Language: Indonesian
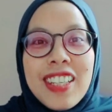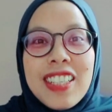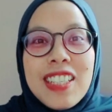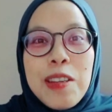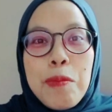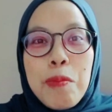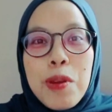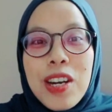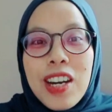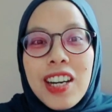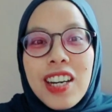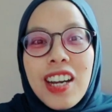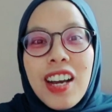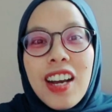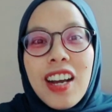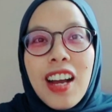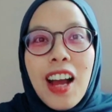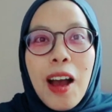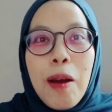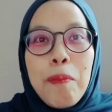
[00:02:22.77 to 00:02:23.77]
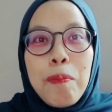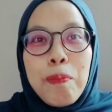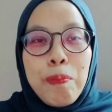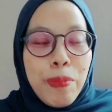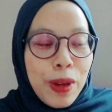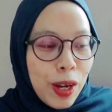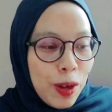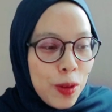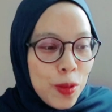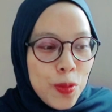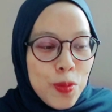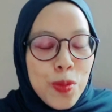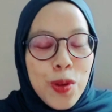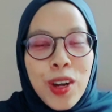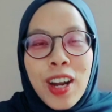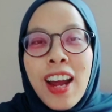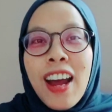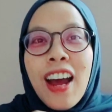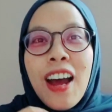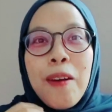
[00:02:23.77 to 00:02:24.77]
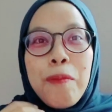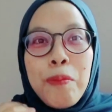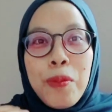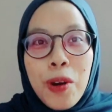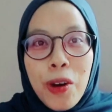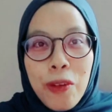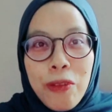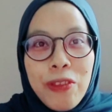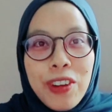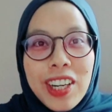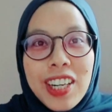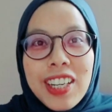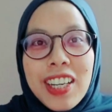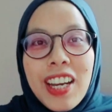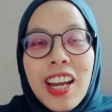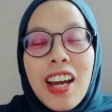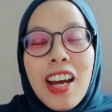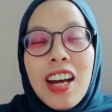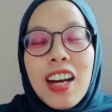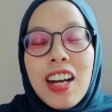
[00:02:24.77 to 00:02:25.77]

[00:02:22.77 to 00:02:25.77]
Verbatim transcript: sebenarnya nggak perlu buka profilnya